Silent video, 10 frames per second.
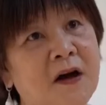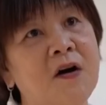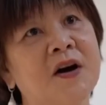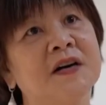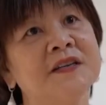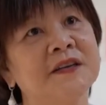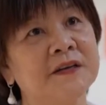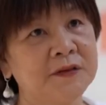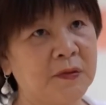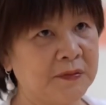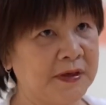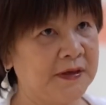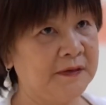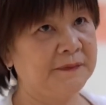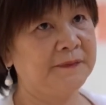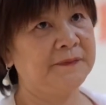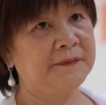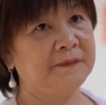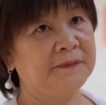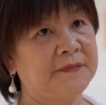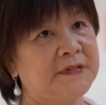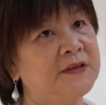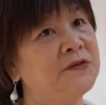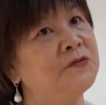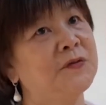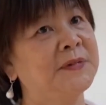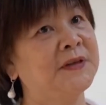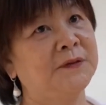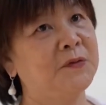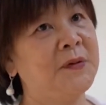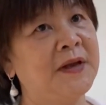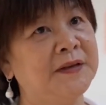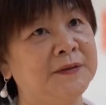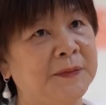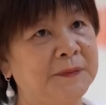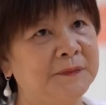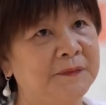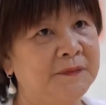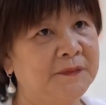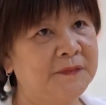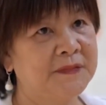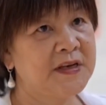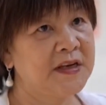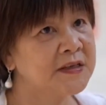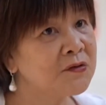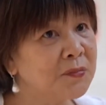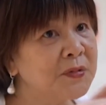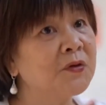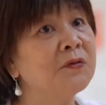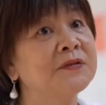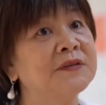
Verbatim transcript: 后和谐和统一，这就是我们的文化认同，这也是我们的共